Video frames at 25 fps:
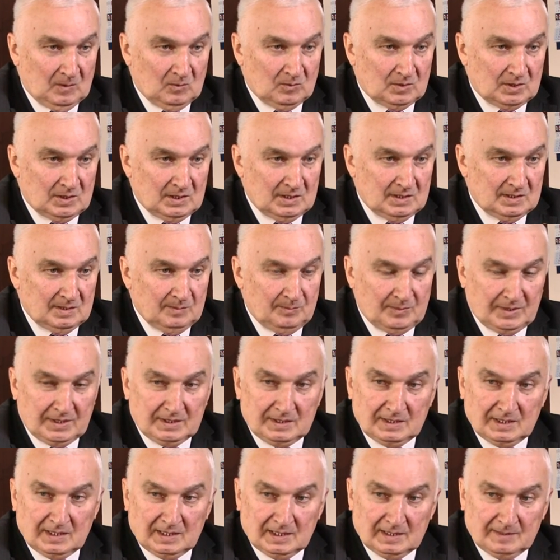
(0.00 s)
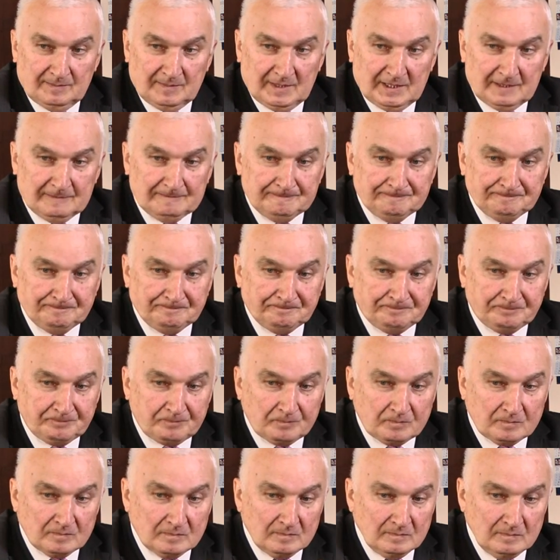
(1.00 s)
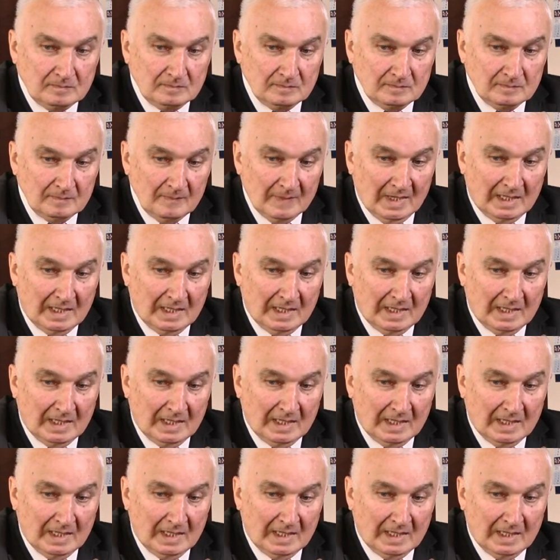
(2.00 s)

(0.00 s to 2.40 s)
тоже и за пределами. Научная